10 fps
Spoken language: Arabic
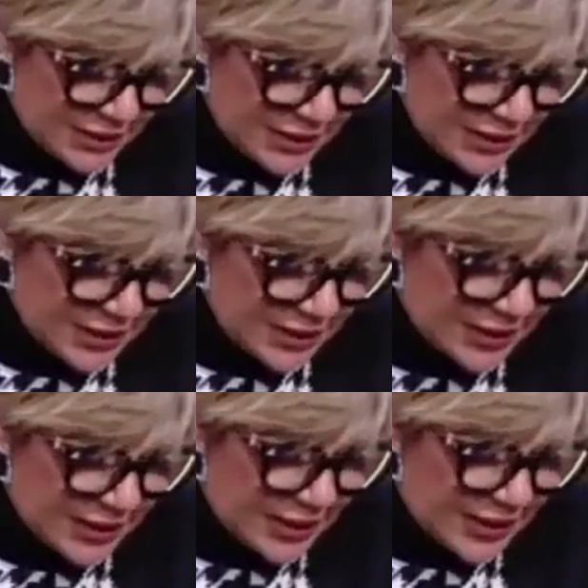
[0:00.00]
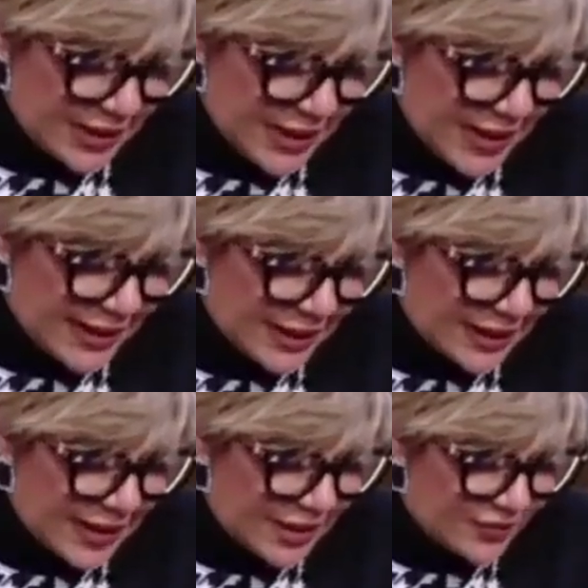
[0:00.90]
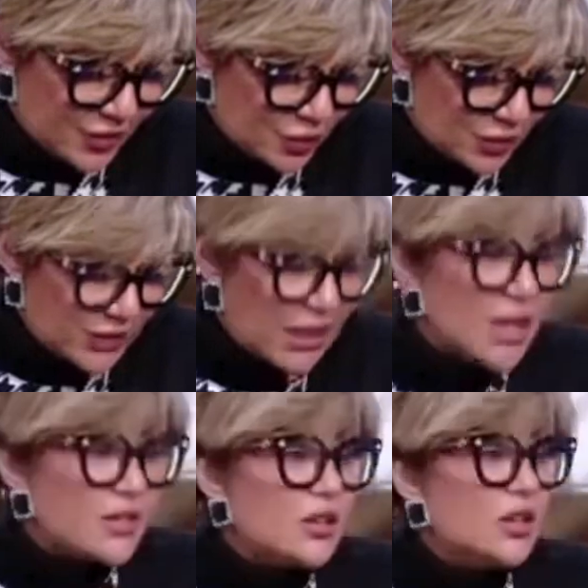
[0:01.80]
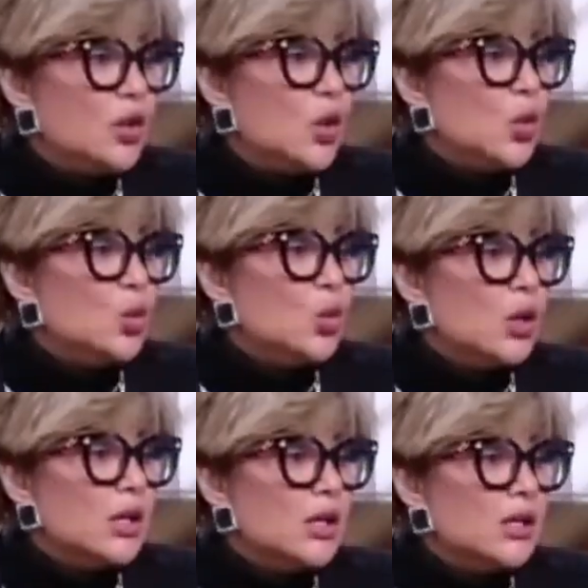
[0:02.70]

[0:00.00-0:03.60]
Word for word: عندنا آه، آه، كيف تضيع اثار الحروق